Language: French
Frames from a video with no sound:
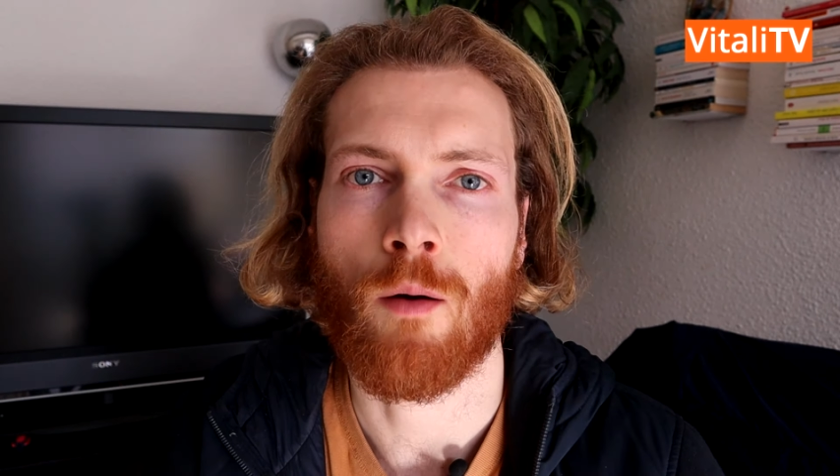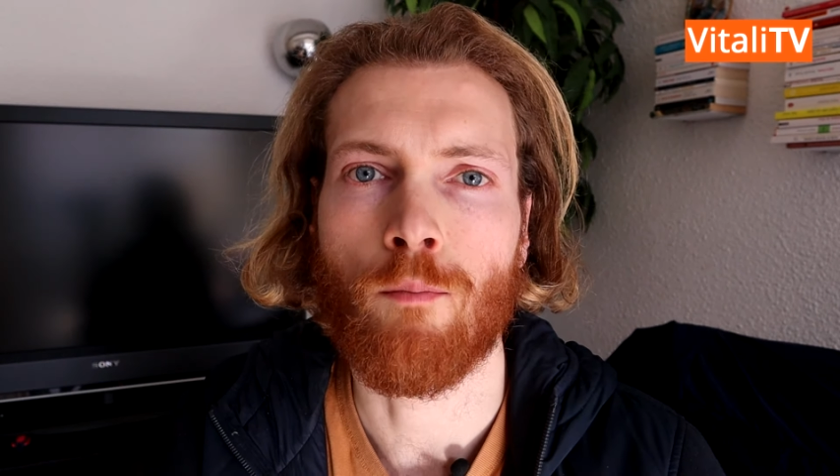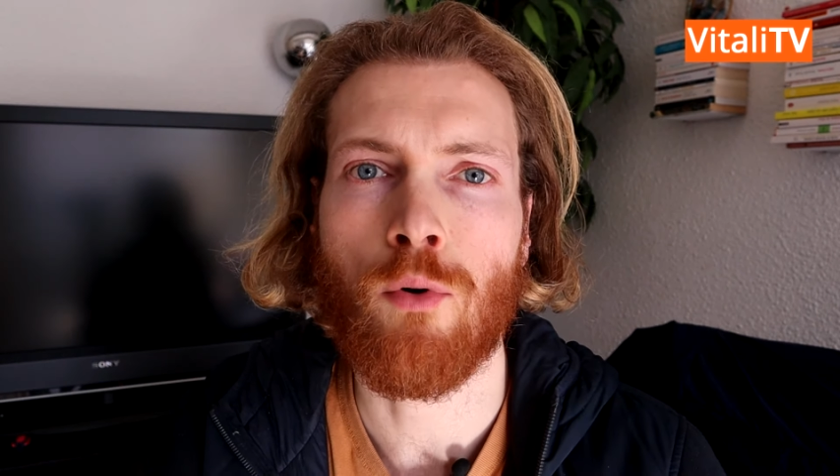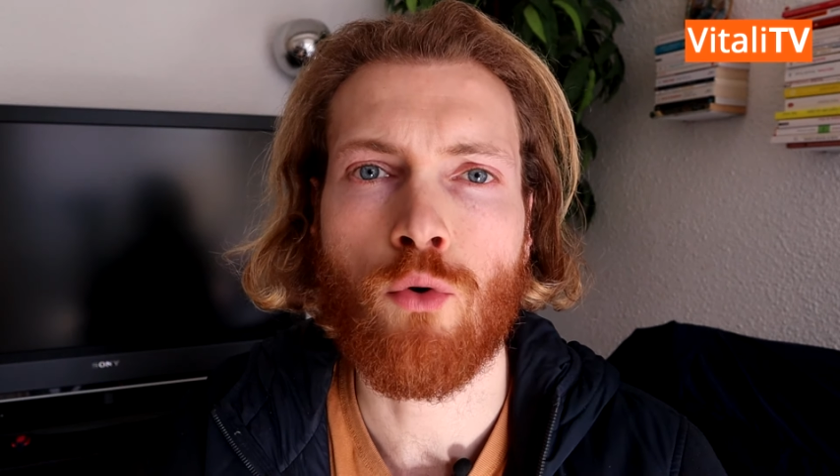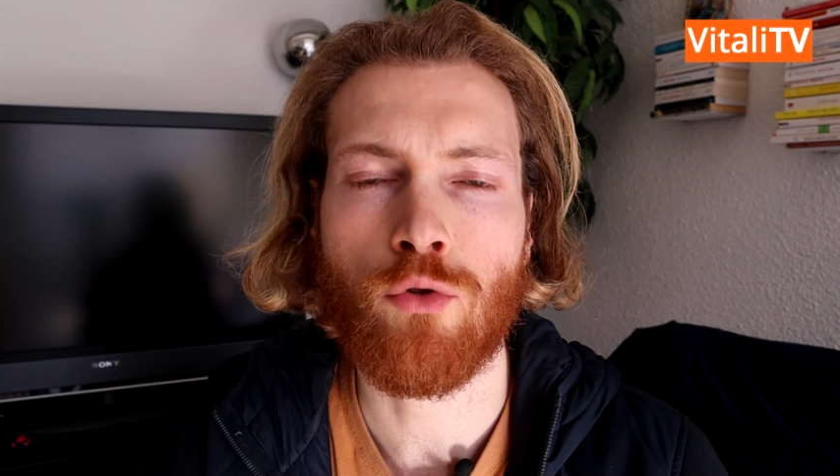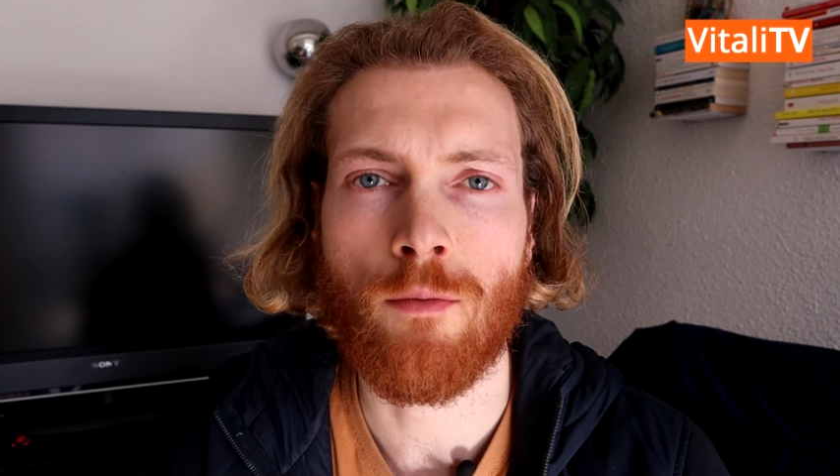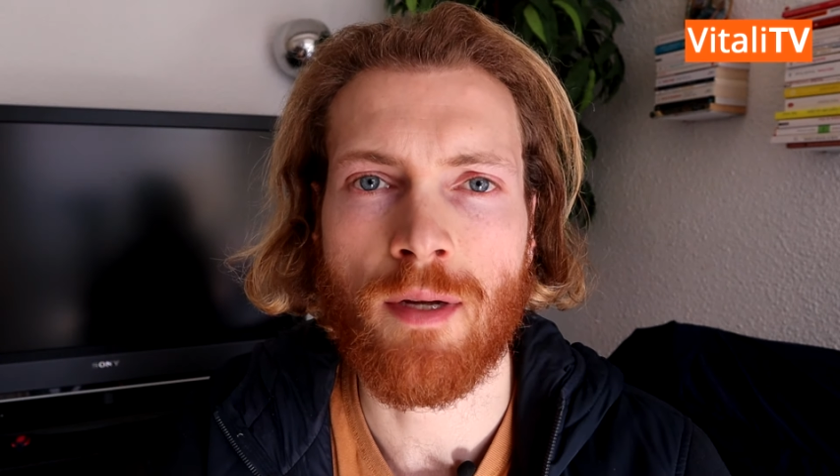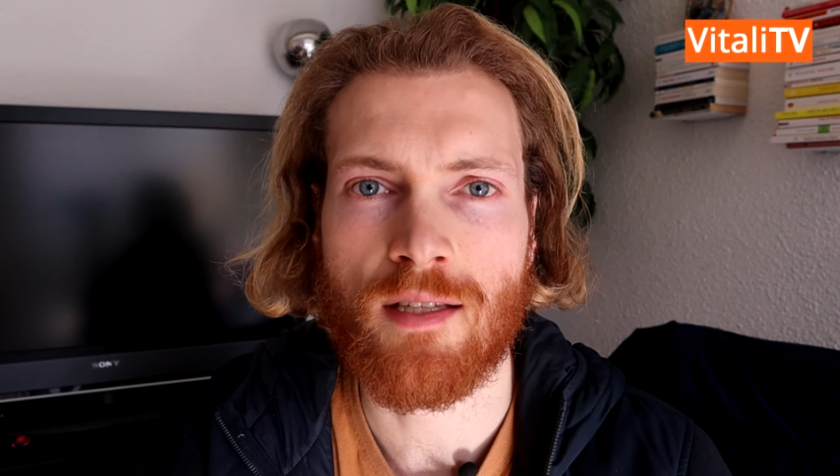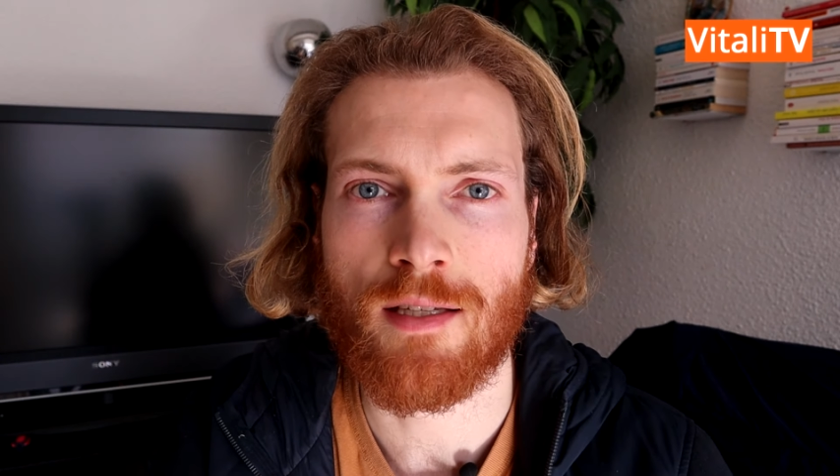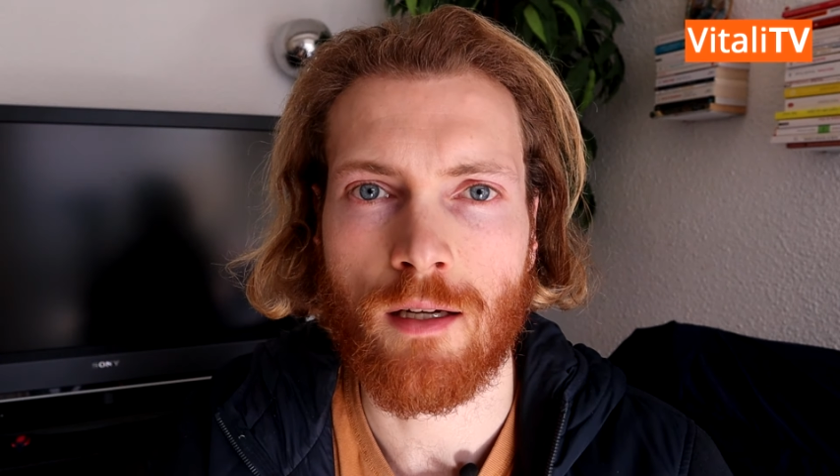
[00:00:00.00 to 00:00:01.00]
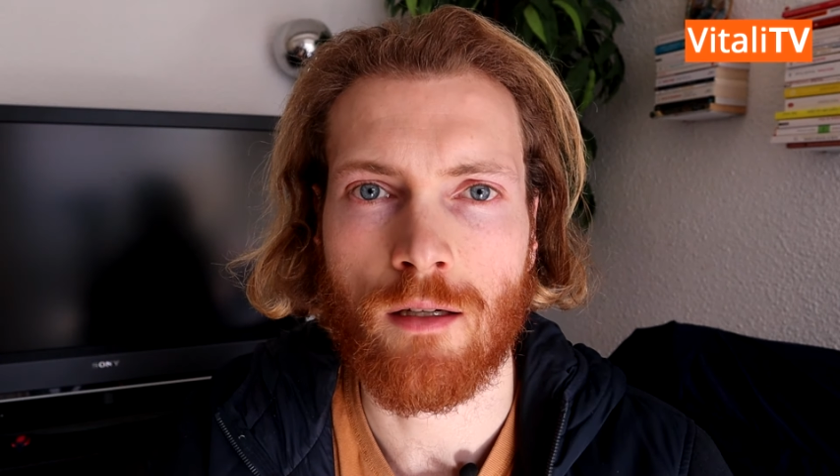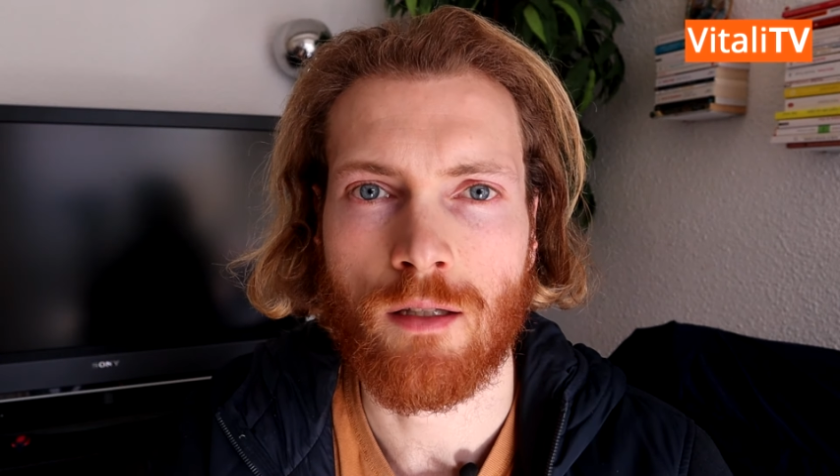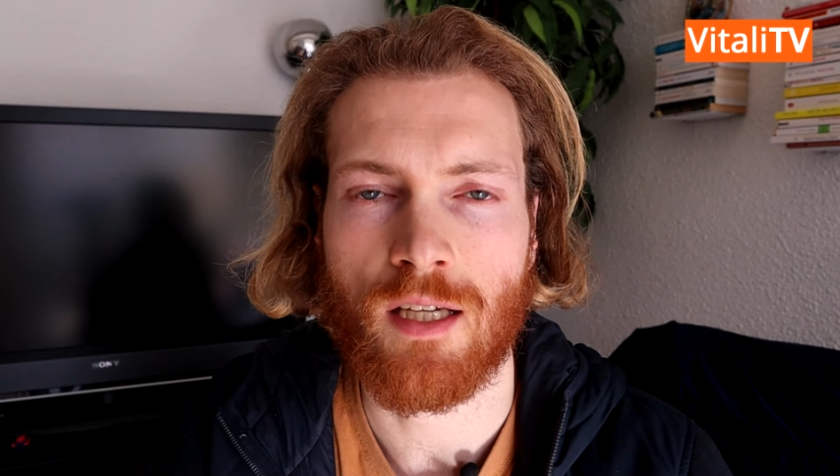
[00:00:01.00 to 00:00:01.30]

Comme beaucoup de médecins